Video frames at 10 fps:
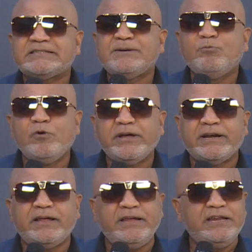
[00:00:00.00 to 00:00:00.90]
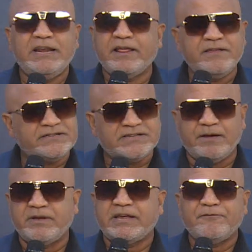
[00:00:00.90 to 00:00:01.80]
se muere y nadie
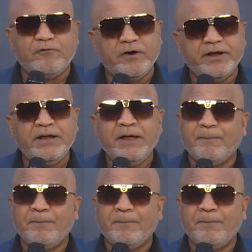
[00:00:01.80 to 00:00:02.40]
sabe qué fue,